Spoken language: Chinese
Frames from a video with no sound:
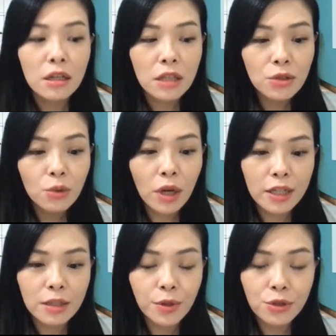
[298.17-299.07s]
但是我
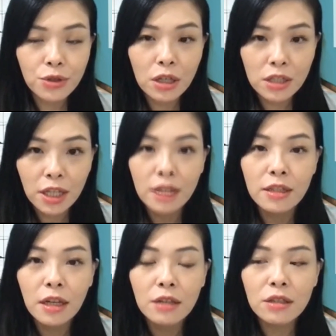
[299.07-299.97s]
还是必须要强
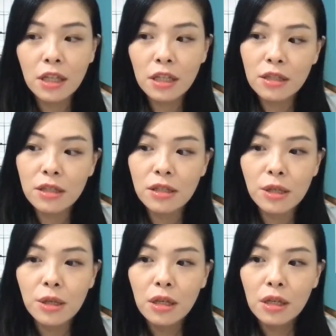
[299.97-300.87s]
调，现在其实。